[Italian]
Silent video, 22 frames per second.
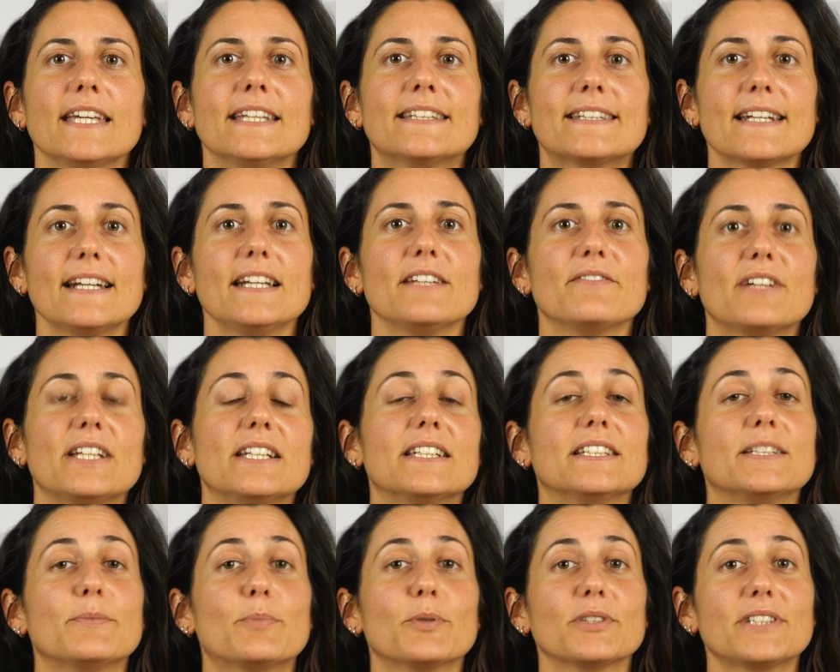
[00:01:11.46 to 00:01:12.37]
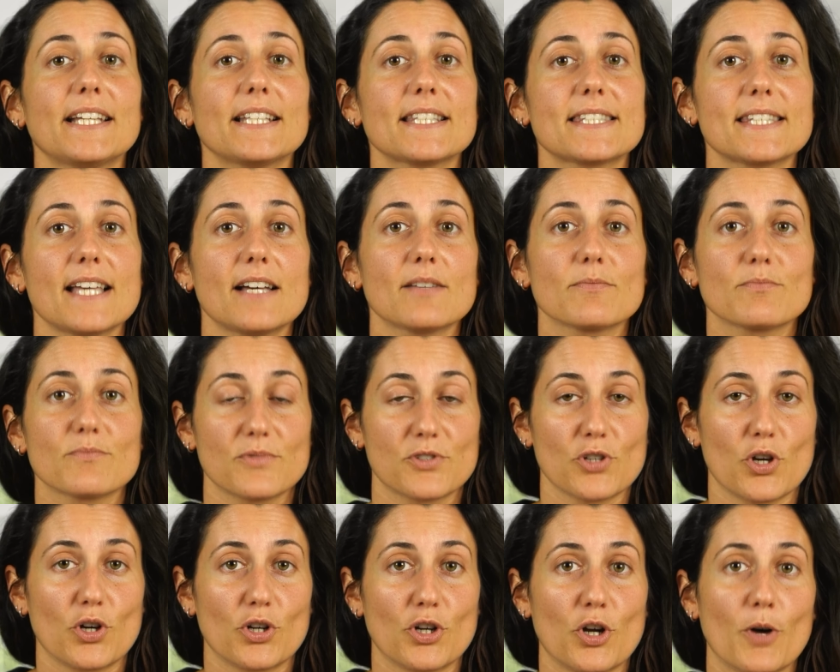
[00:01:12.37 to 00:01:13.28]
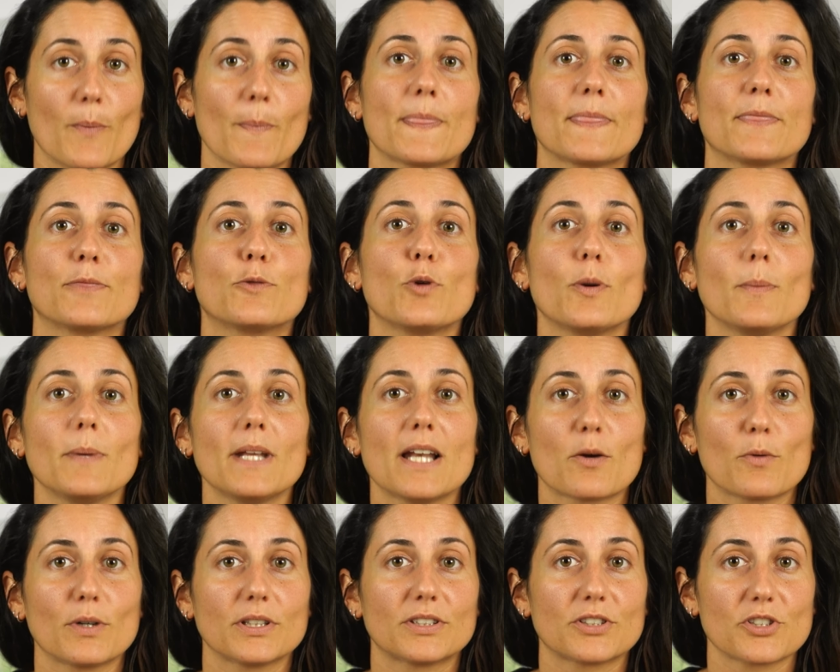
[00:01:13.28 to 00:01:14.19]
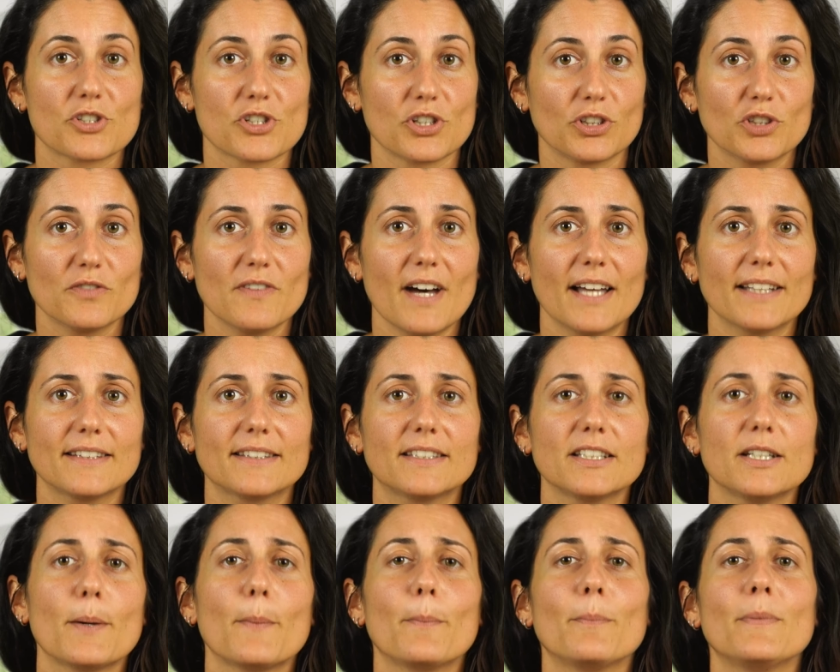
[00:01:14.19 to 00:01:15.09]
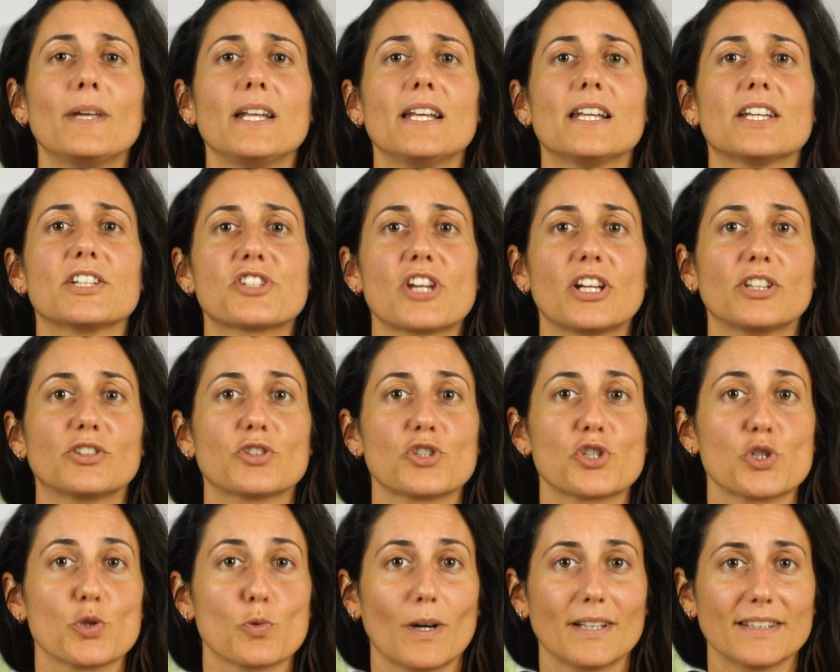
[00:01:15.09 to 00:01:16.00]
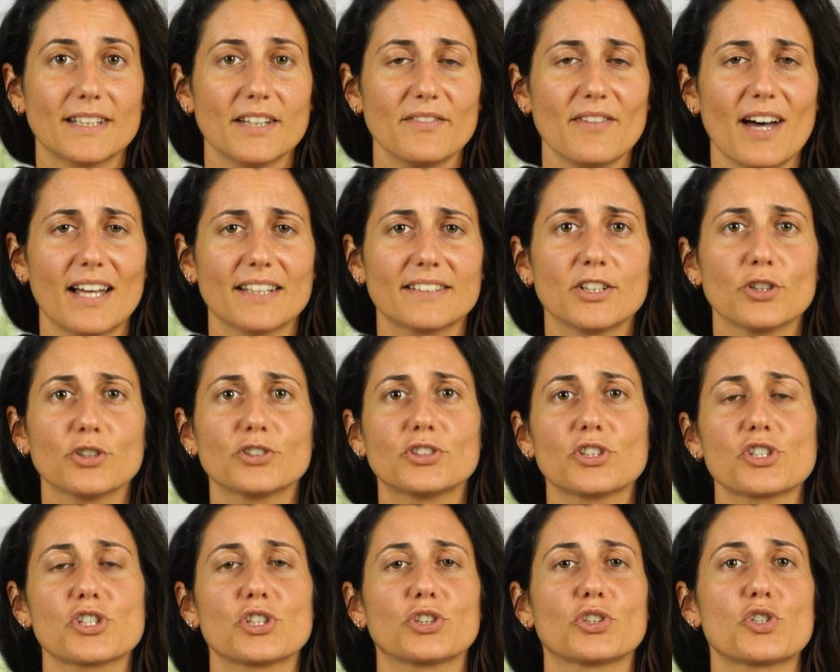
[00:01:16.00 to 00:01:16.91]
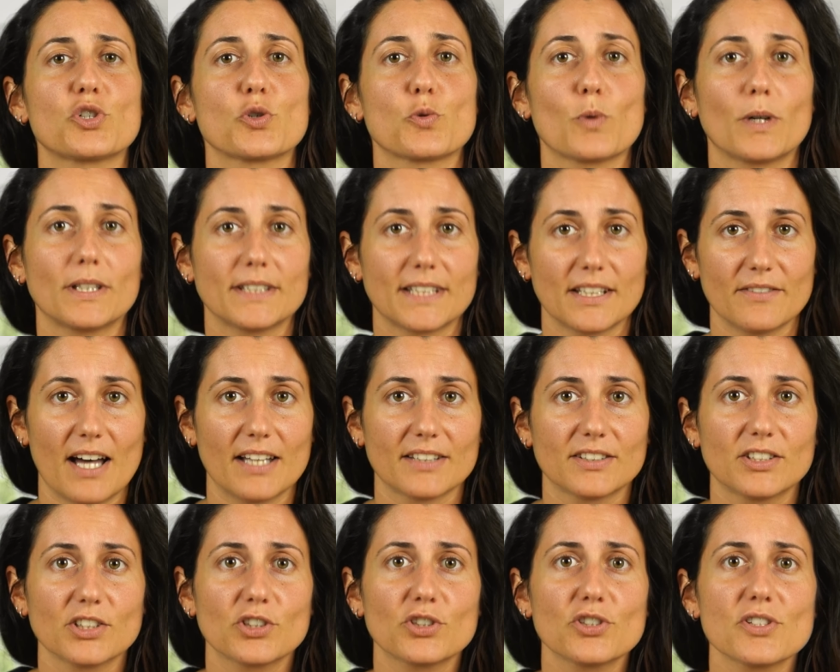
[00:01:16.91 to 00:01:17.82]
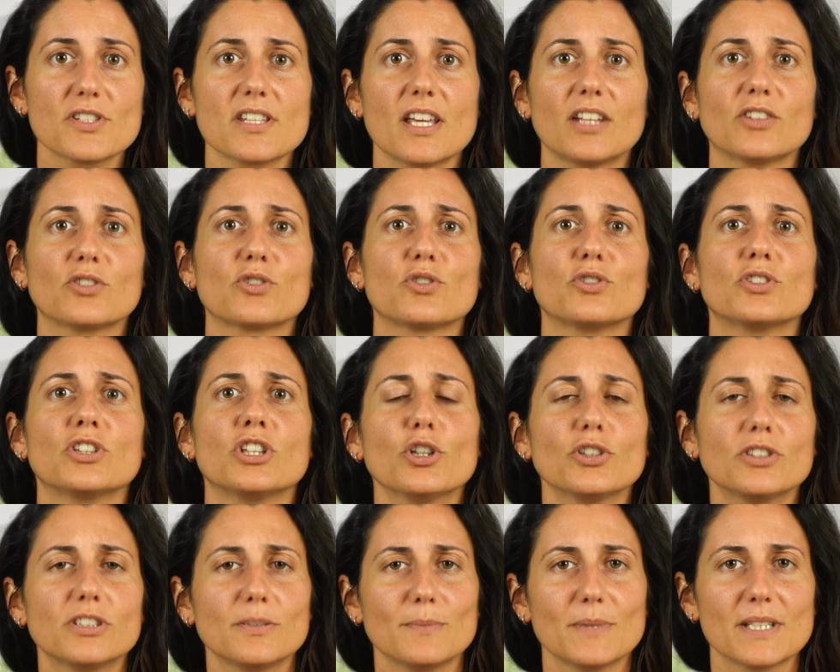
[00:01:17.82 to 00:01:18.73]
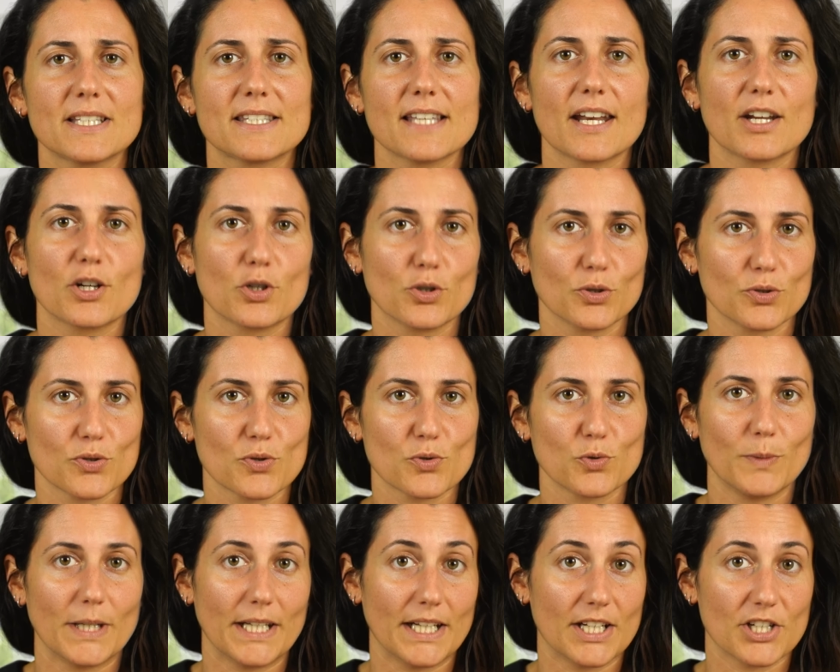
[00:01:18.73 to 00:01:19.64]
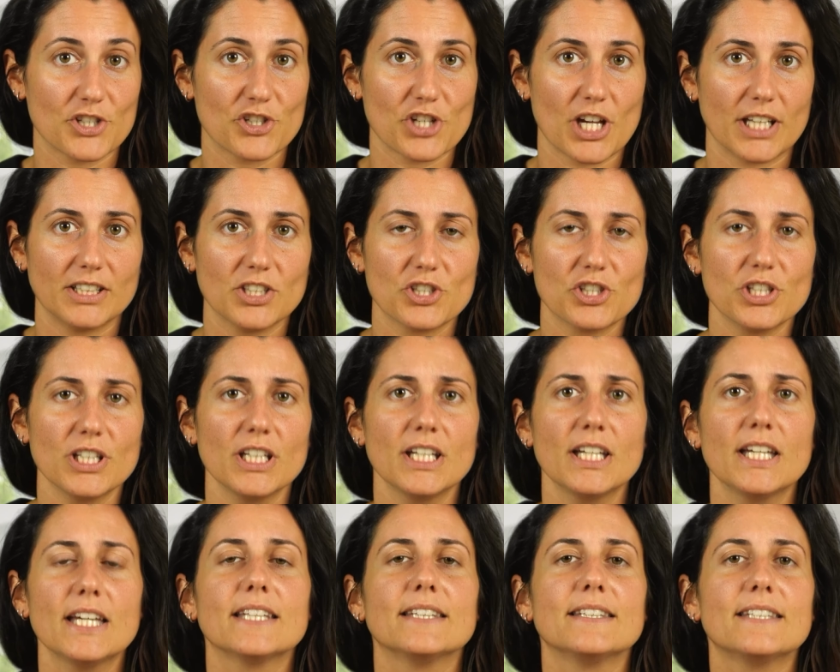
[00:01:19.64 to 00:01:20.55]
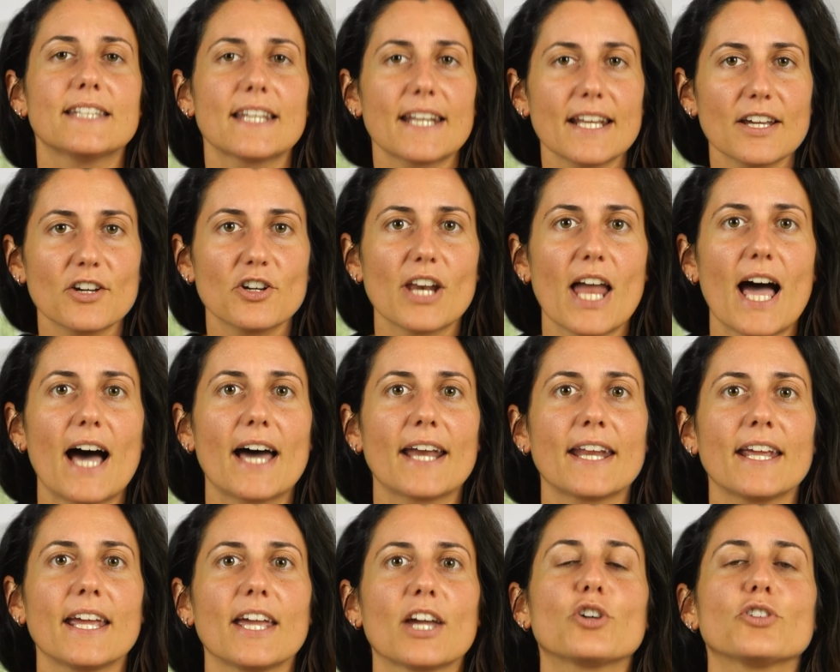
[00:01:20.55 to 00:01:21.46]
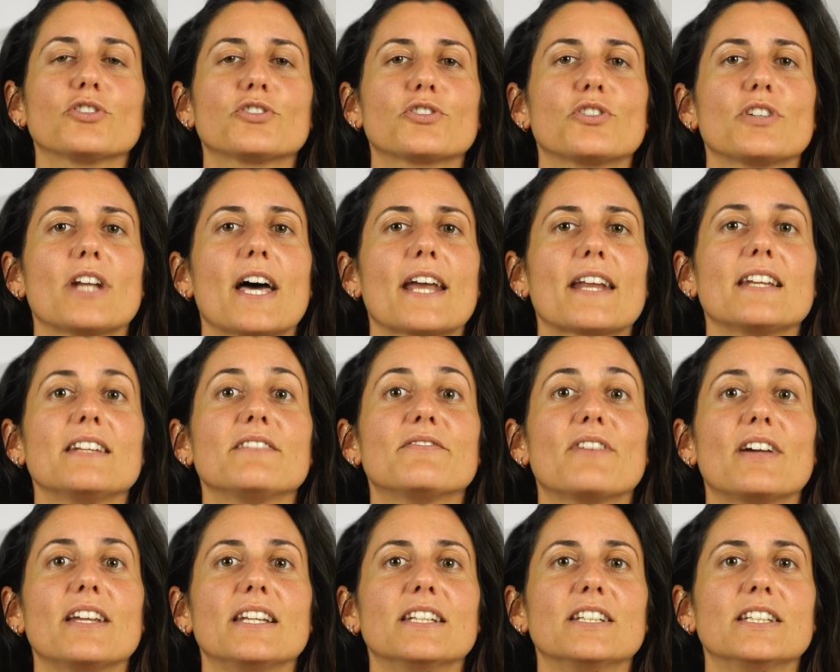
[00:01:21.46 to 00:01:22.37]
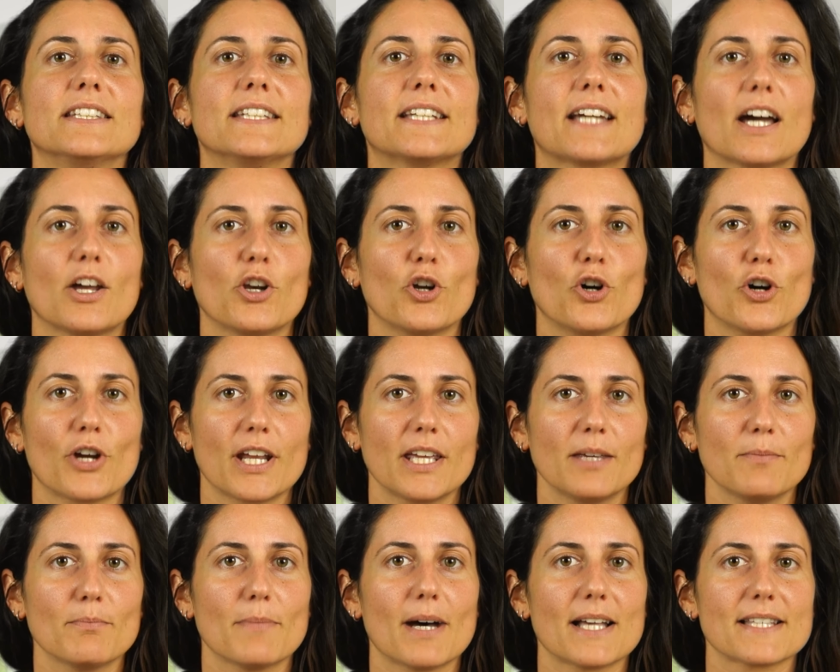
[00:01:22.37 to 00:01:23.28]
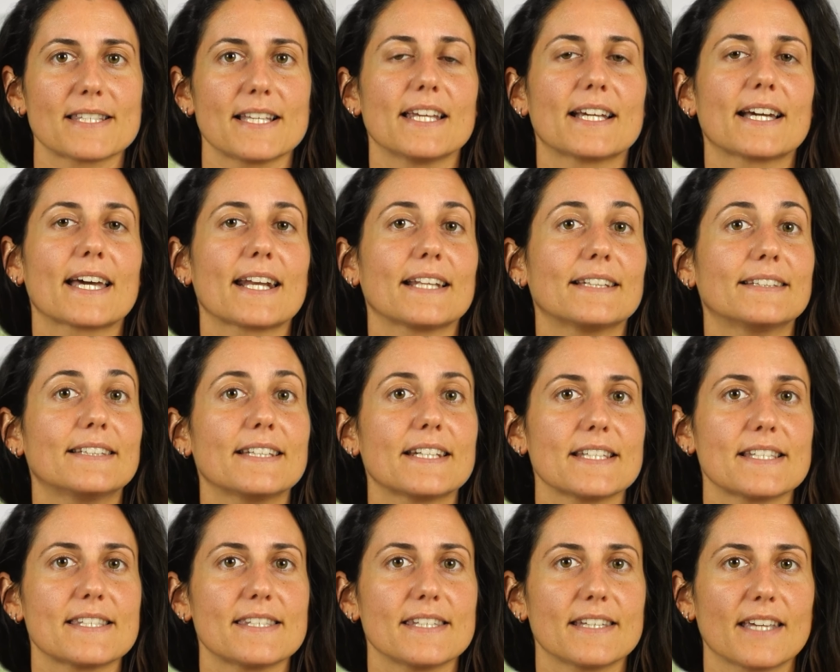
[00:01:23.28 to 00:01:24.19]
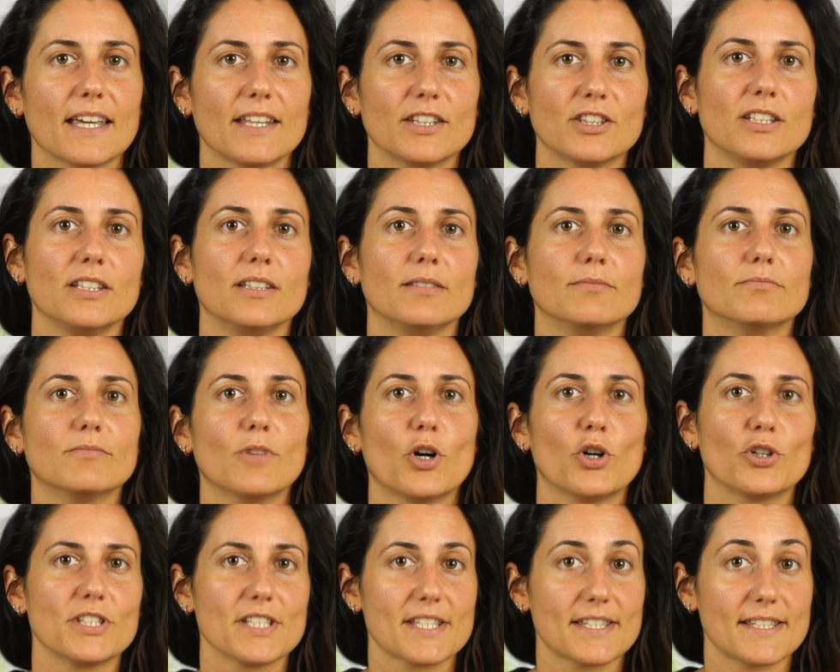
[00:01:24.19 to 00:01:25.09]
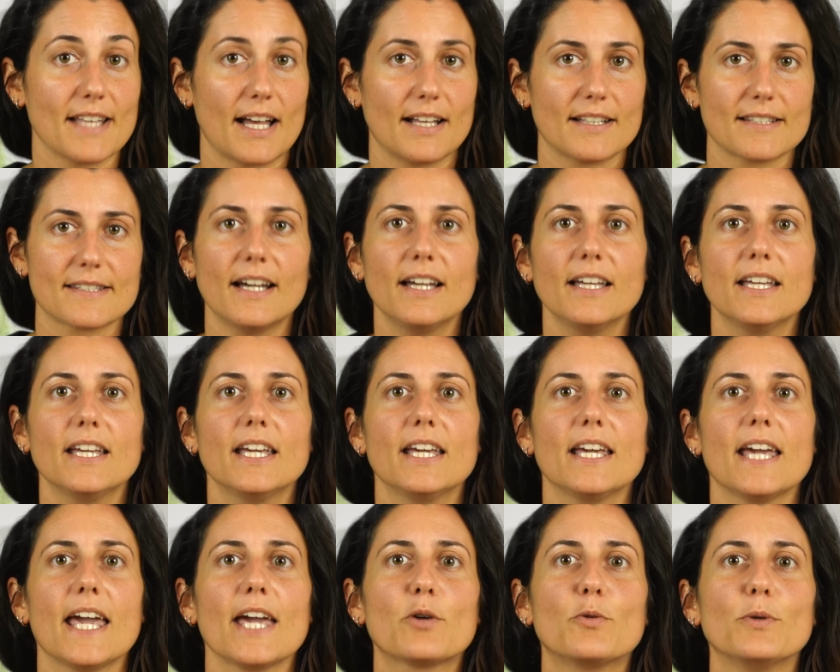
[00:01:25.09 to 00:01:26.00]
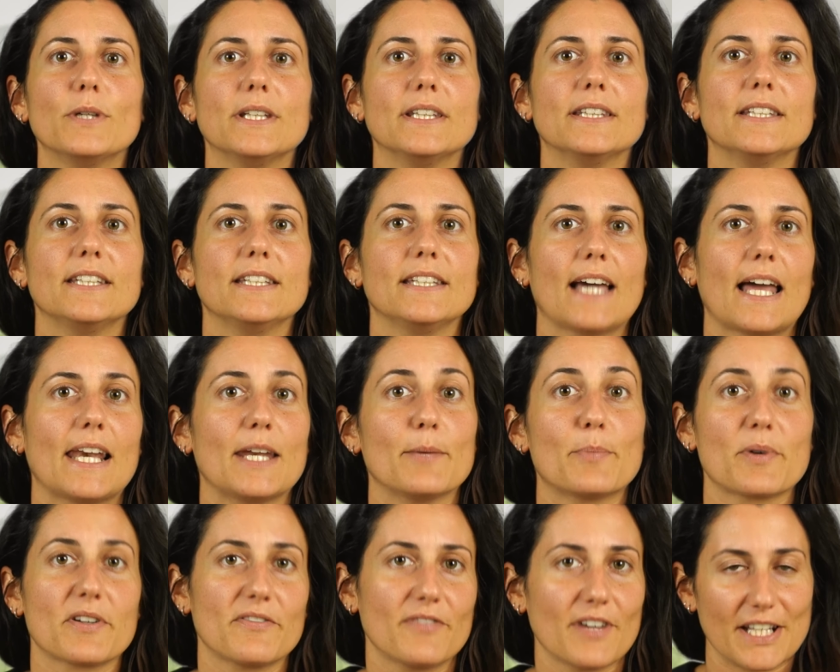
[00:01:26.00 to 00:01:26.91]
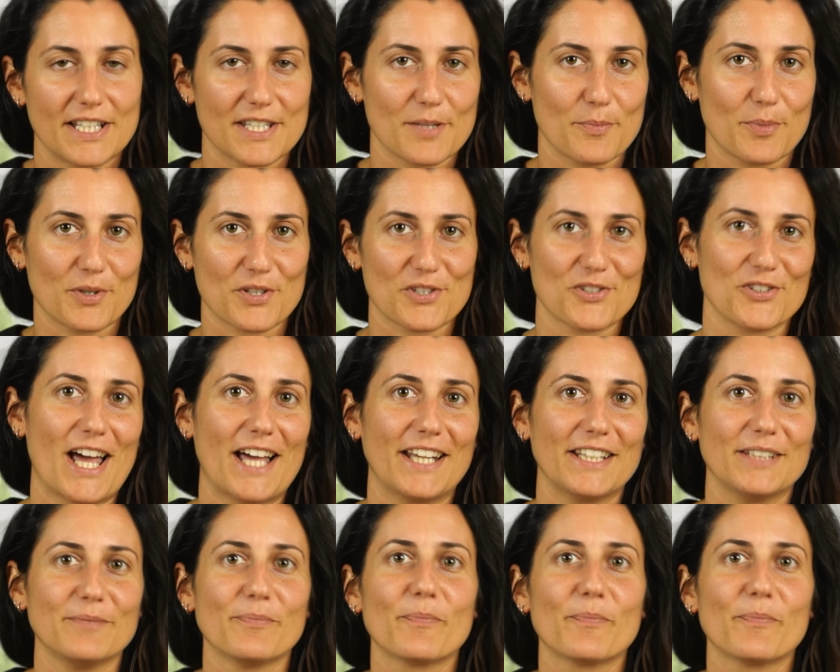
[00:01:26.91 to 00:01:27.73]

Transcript: I tre livelli di potenza sono 2400 watt, 1150 watt e 850 watt. Consentono di ottimizzare i consumi energetici, di regolare e controllare i livelli di calore in base alle caratteristiche di ogni stanza e quindi alle preferenze personali.